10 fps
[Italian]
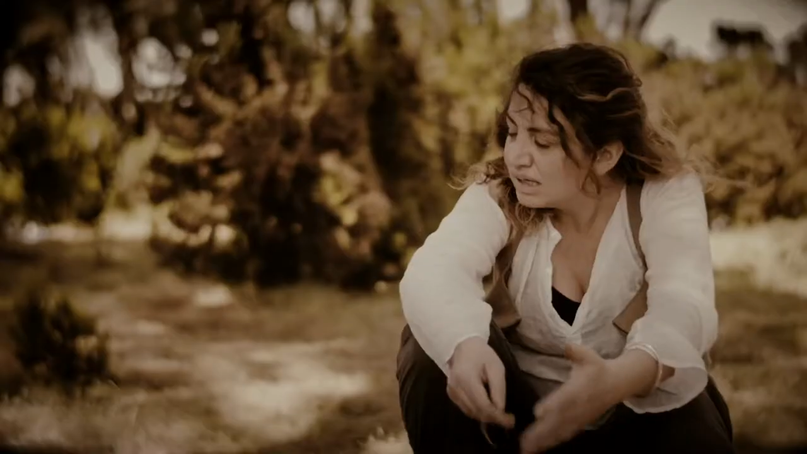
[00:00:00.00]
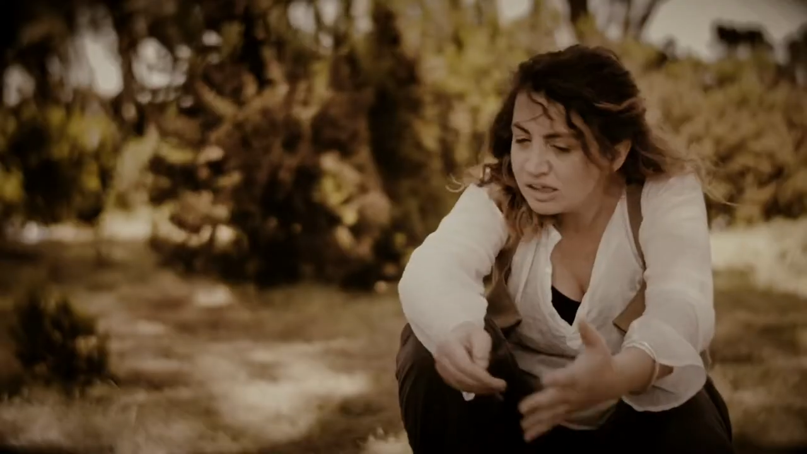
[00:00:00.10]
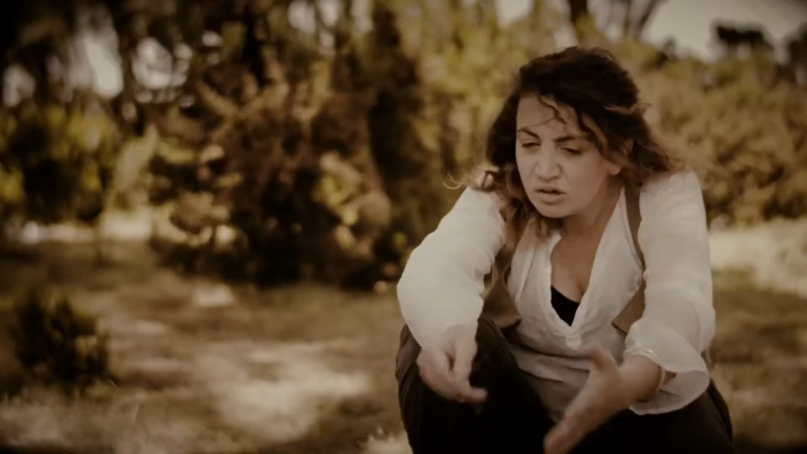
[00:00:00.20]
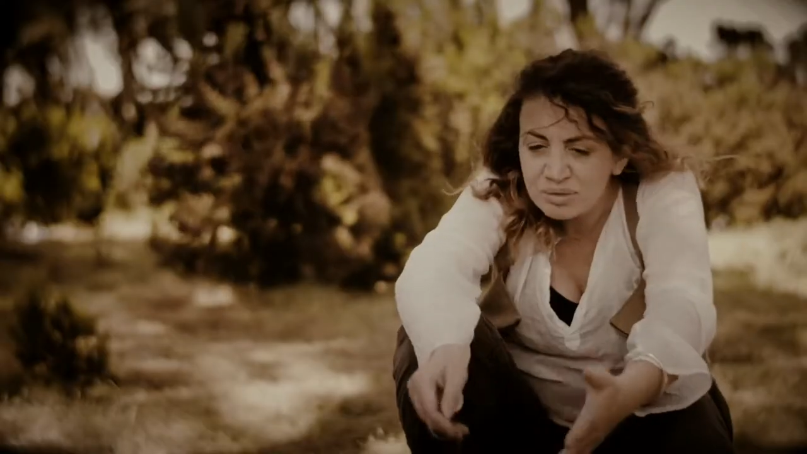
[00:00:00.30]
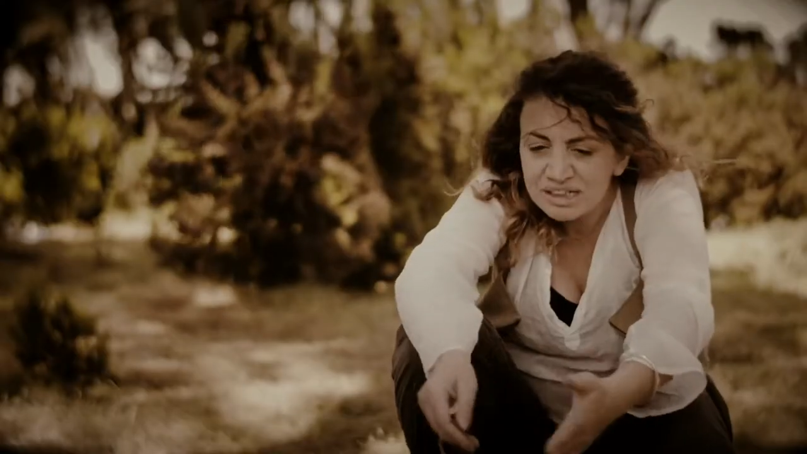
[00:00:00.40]

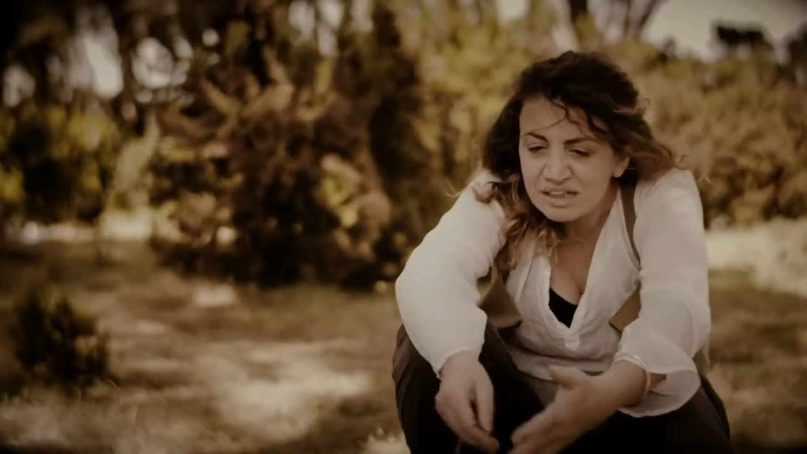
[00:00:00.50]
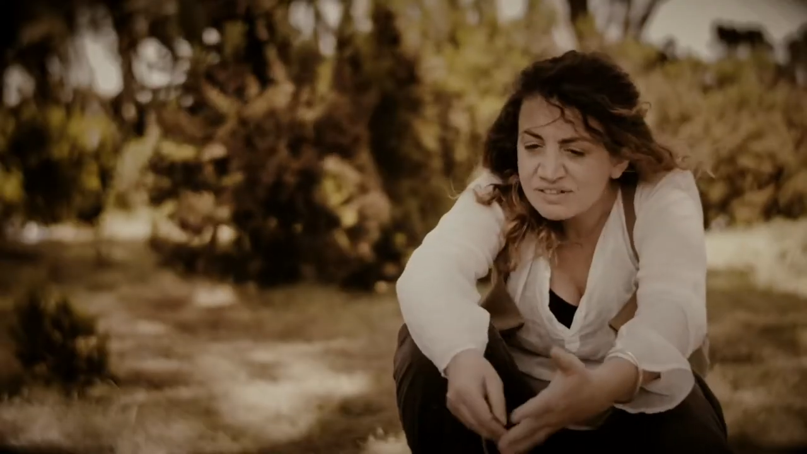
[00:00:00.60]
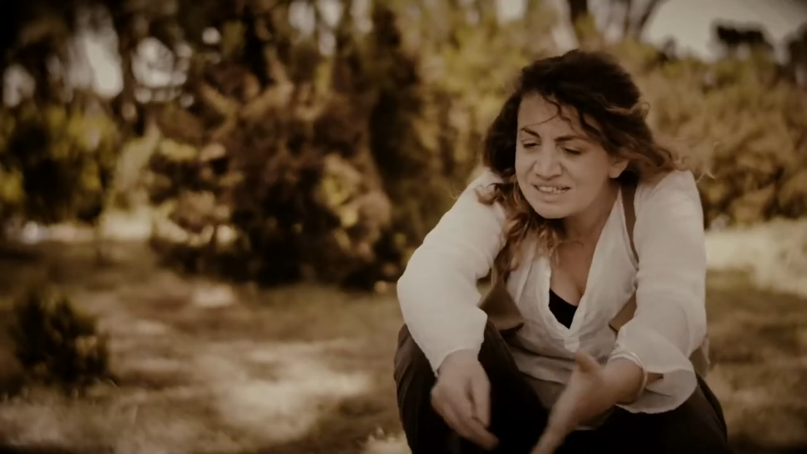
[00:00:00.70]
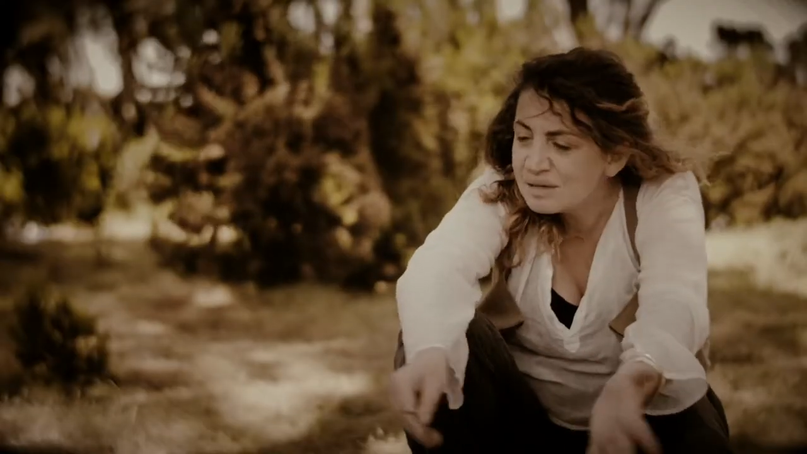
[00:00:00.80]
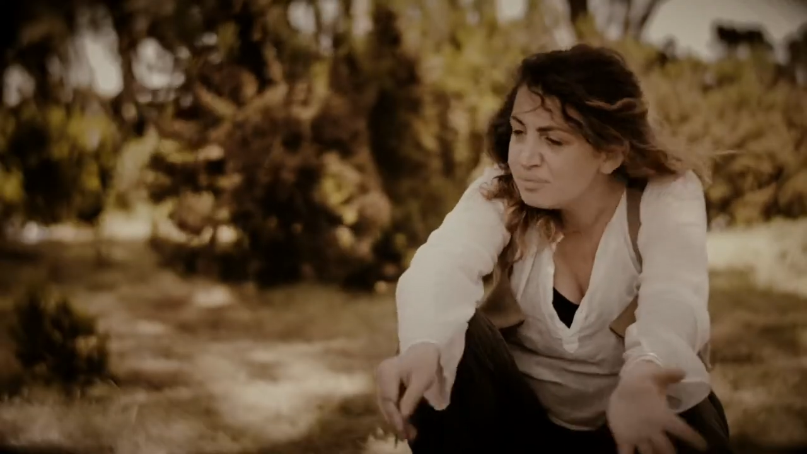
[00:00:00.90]
Chi comanda
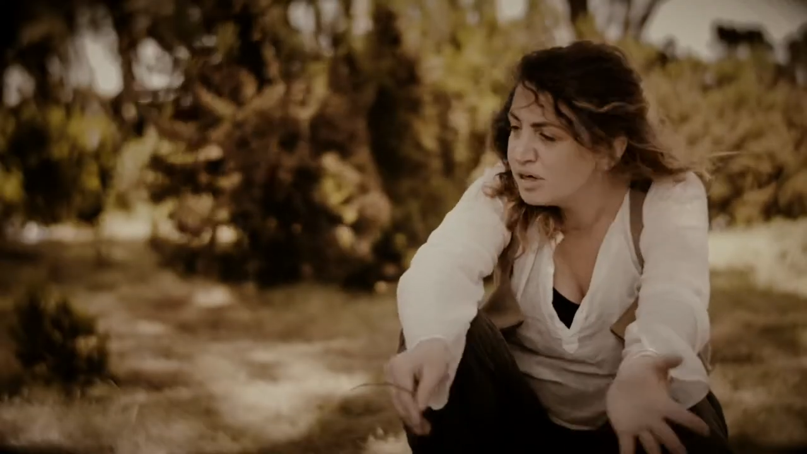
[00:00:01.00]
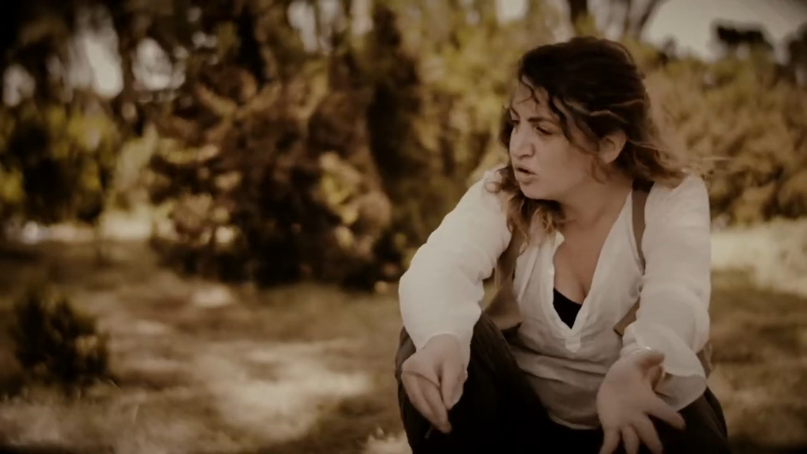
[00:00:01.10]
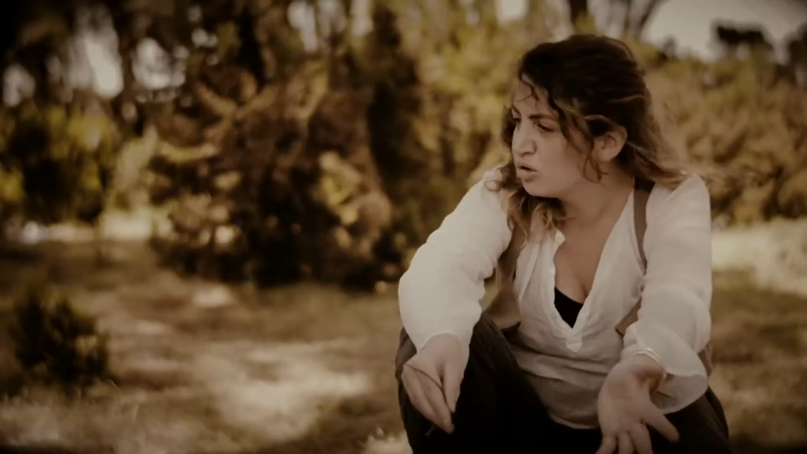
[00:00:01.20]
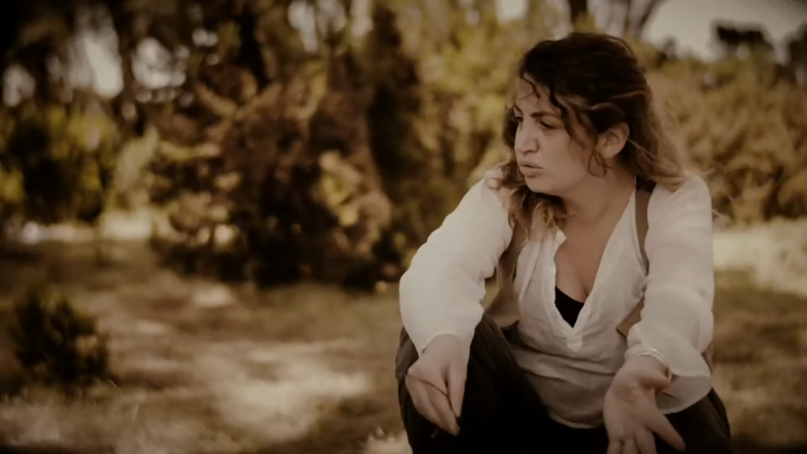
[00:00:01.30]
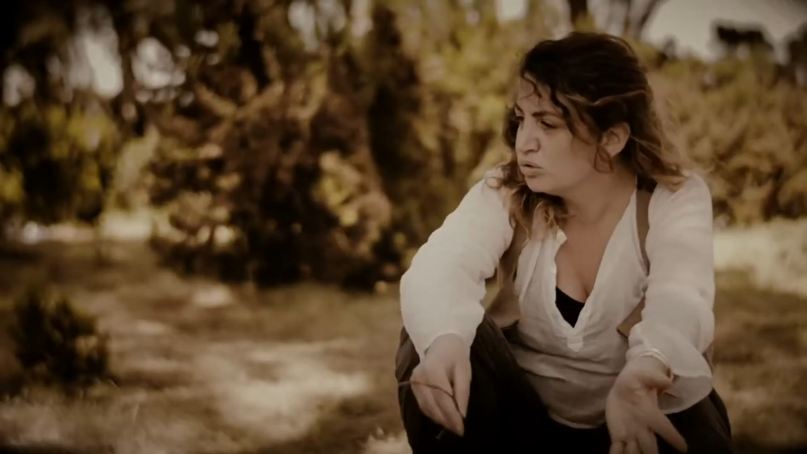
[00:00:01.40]
fa sempre il
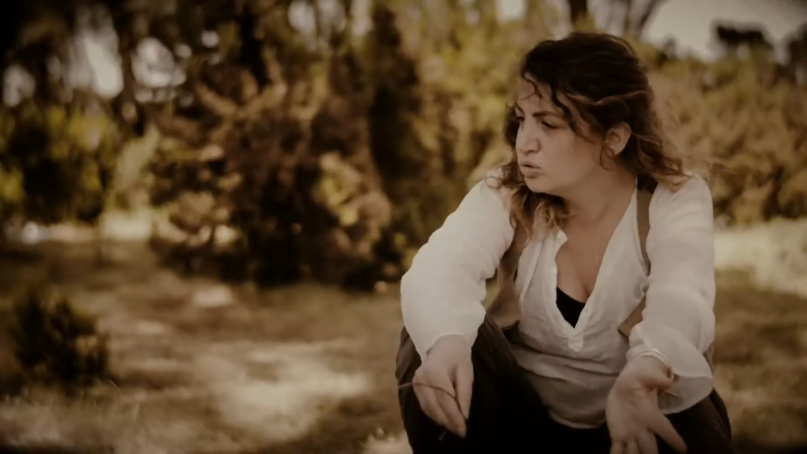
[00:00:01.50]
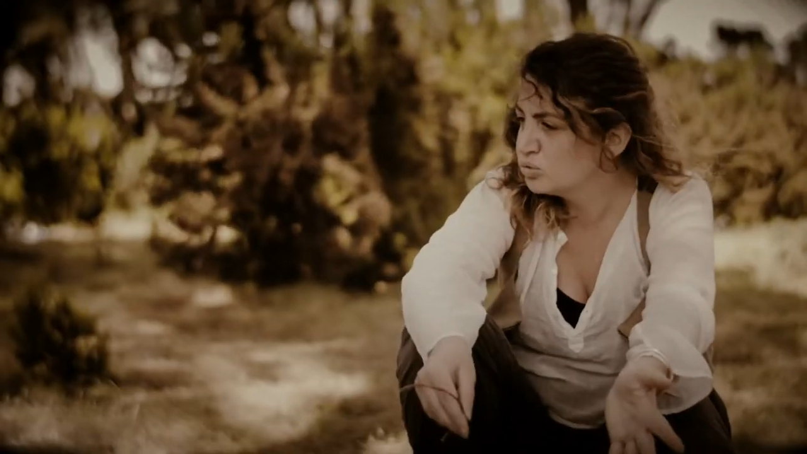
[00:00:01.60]
comodo